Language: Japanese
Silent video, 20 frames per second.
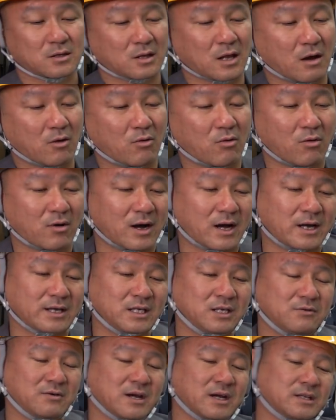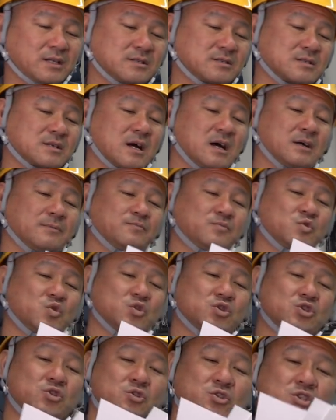した方がいいわけですが、
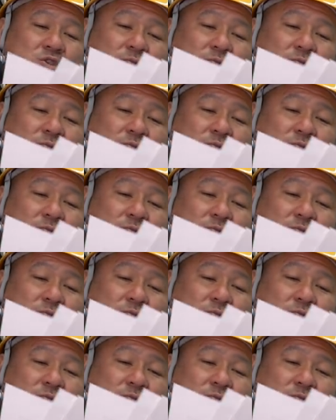後々